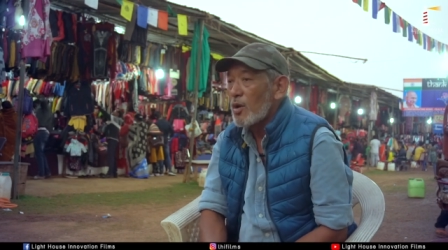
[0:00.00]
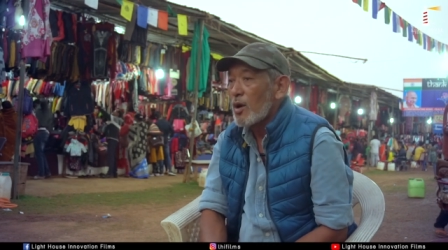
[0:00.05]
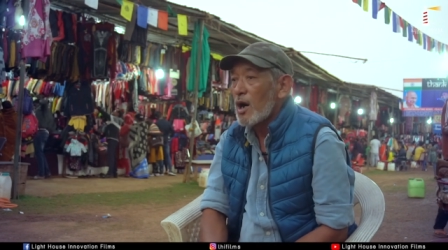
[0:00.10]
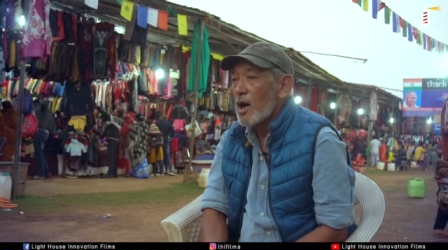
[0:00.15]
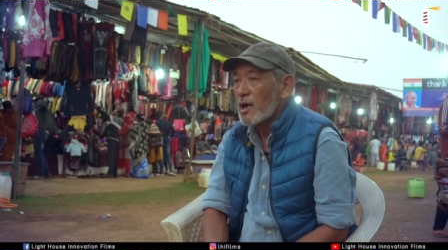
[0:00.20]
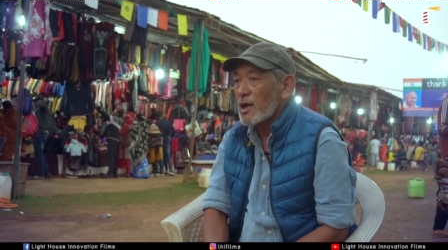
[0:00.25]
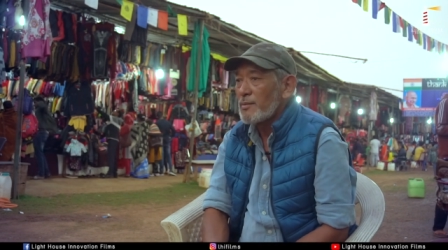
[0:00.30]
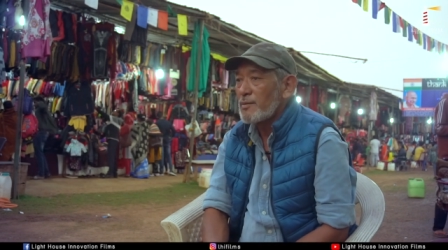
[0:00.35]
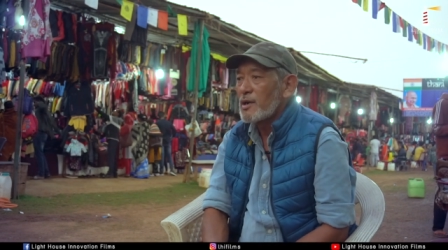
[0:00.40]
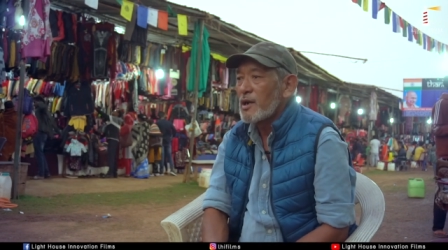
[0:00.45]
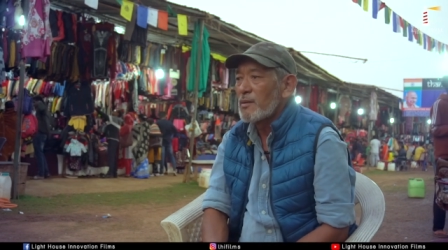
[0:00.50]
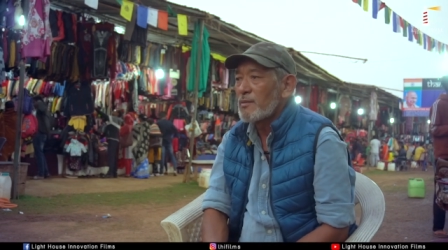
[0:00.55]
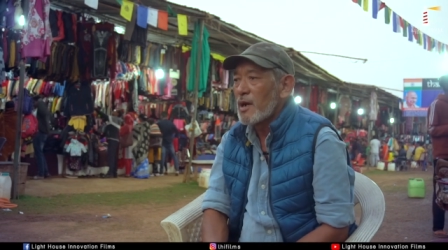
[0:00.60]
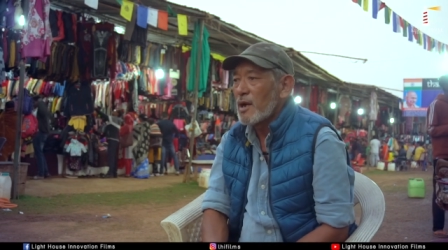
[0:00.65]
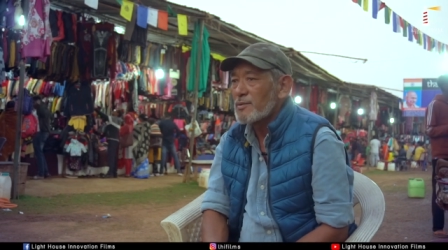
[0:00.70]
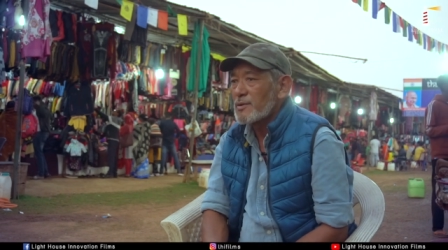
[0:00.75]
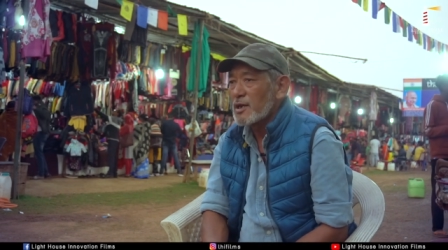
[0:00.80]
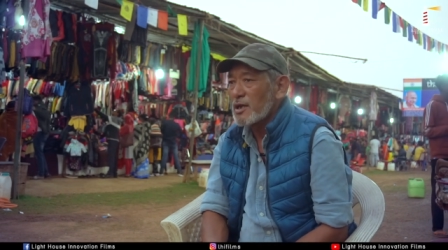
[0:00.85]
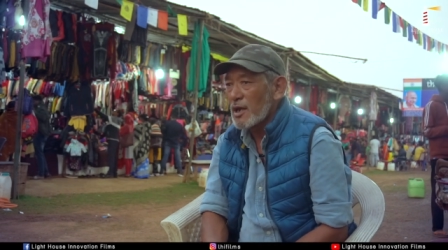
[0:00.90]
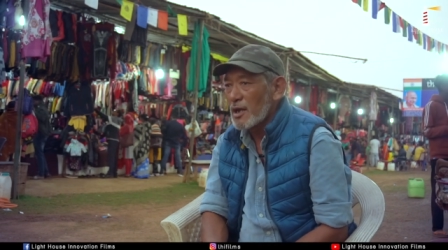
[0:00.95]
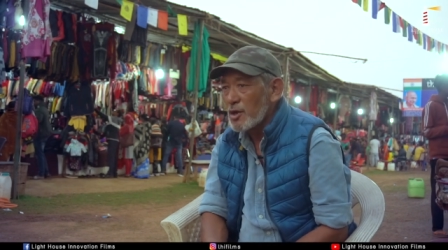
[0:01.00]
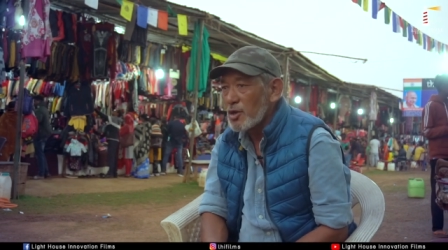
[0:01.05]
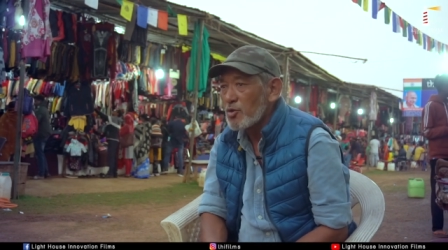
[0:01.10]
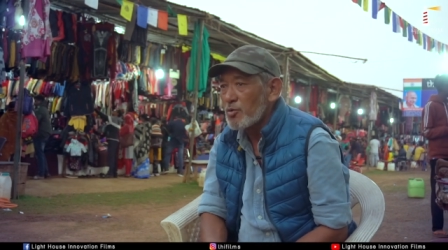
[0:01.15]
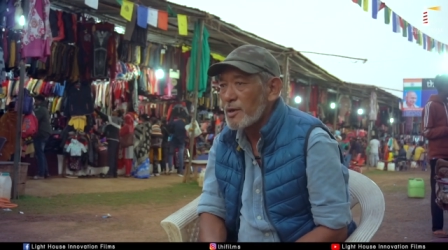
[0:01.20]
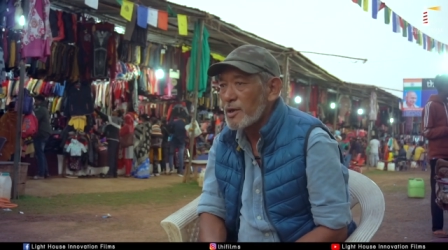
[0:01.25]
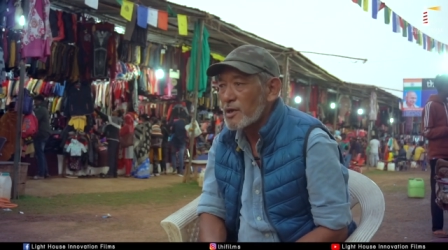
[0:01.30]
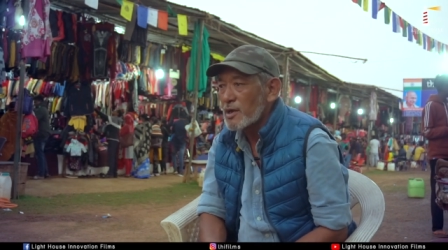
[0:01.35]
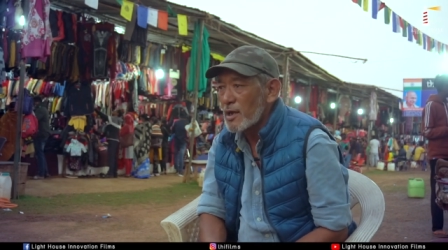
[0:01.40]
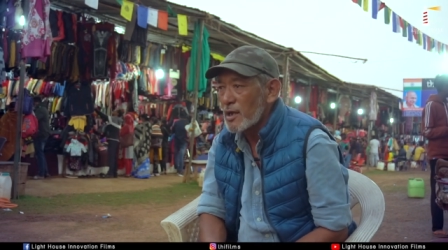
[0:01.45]
तो आगे भी हम आपसे
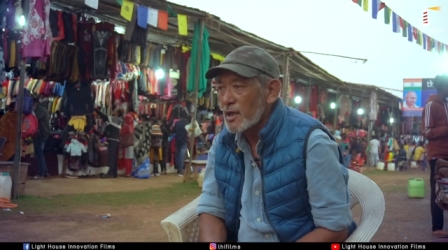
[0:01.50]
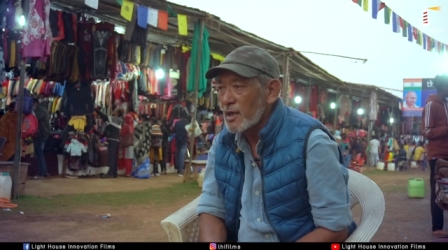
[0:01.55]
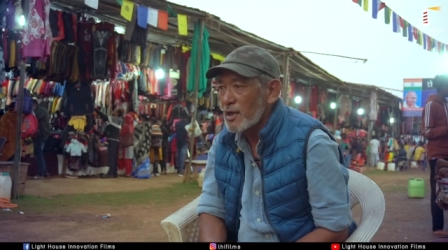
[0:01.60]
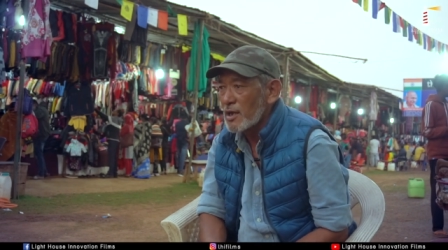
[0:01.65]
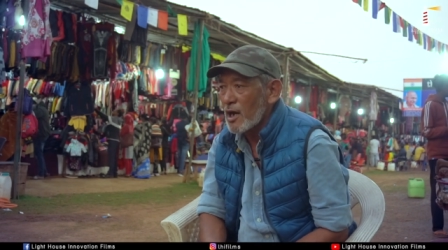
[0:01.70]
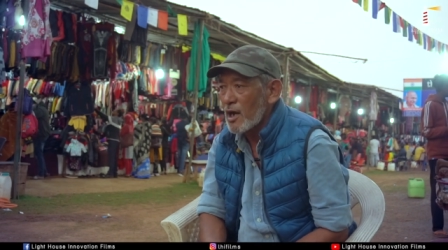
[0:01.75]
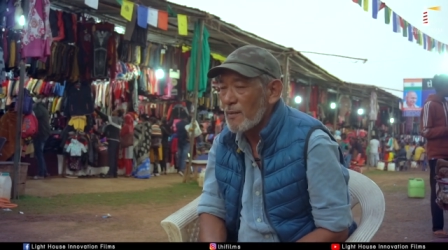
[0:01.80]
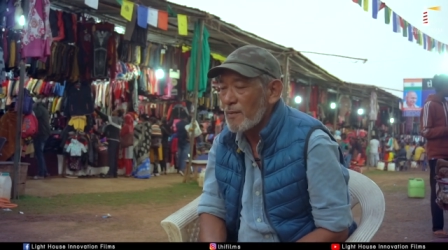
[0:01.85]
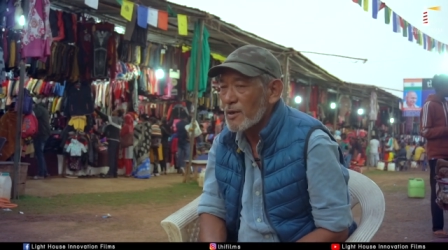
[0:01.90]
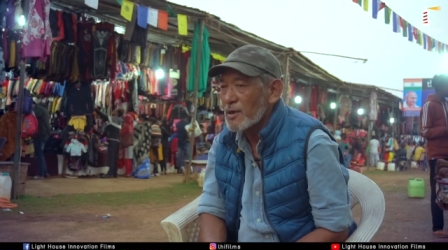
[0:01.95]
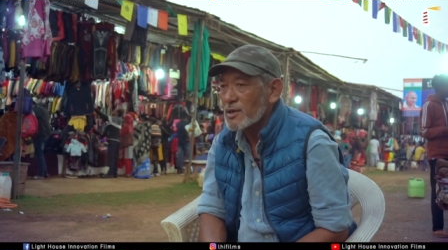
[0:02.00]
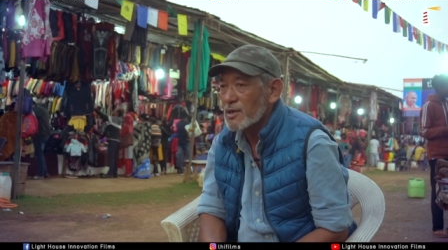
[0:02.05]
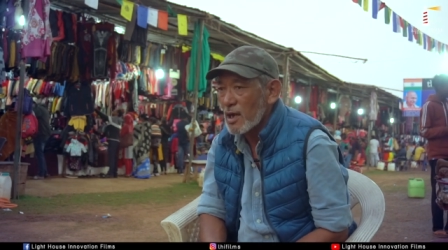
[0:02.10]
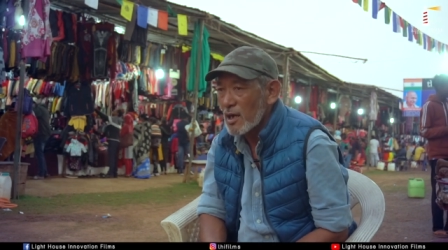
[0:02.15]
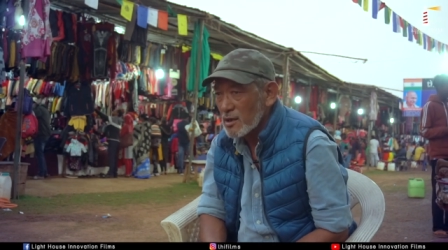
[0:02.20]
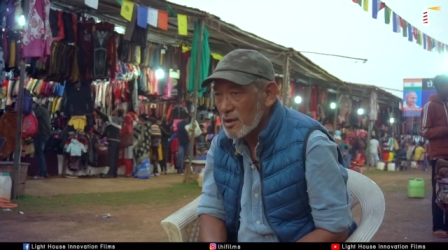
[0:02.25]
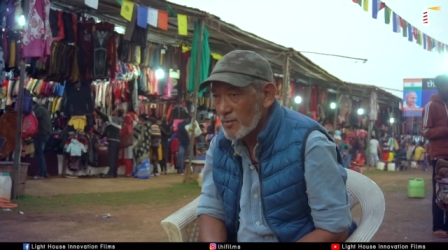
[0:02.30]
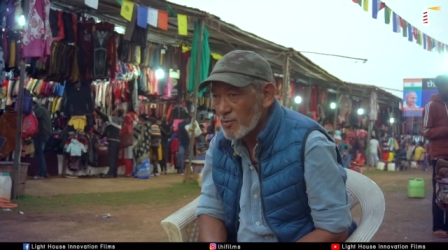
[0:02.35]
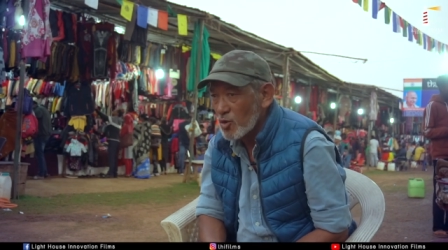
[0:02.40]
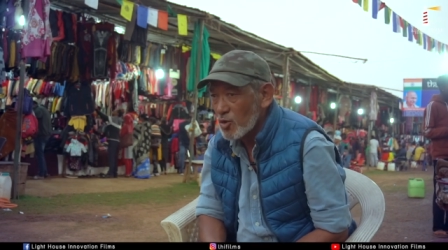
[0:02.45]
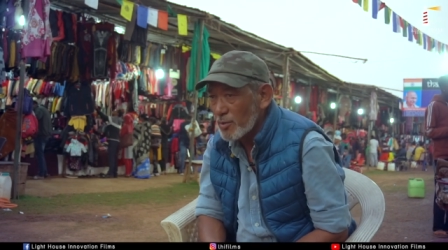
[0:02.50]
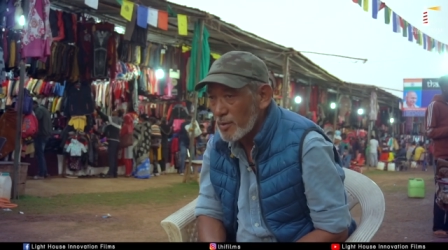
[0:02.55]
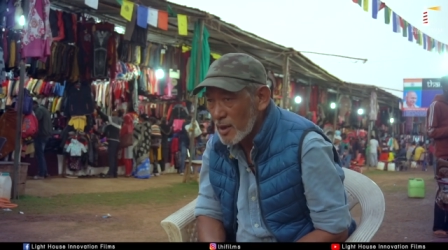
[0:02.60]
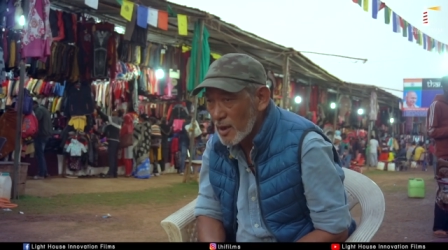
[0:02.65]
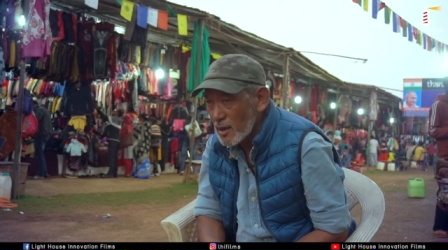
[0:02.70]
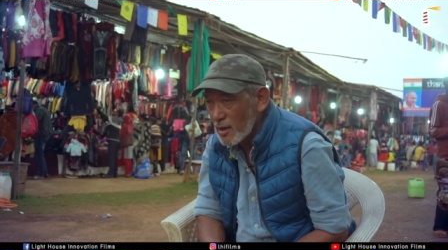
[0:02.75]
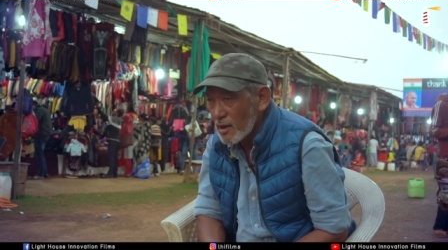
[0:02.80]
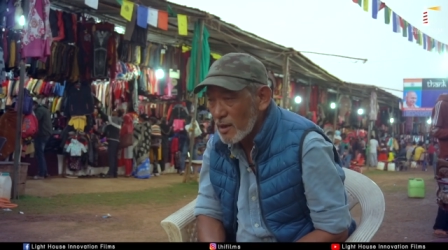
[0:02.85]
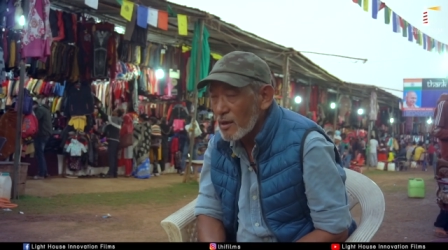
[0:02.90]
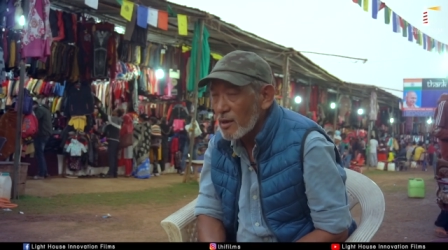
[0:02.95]
यही उम्मीद करेंगे आपका साथ हमको
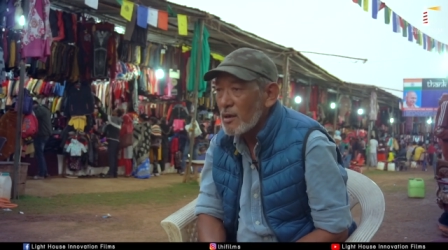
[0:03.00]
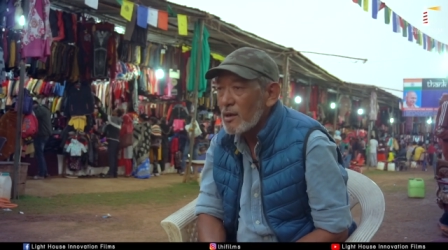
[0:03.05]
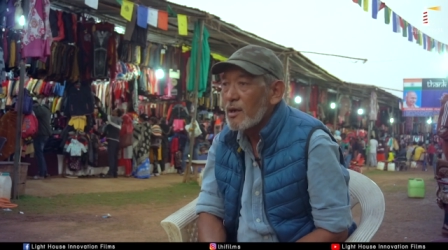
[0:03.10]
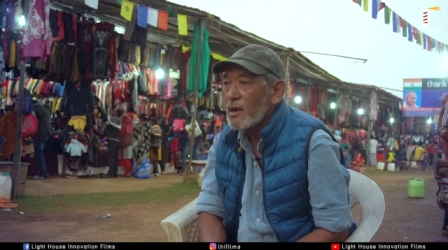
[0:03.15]
मिले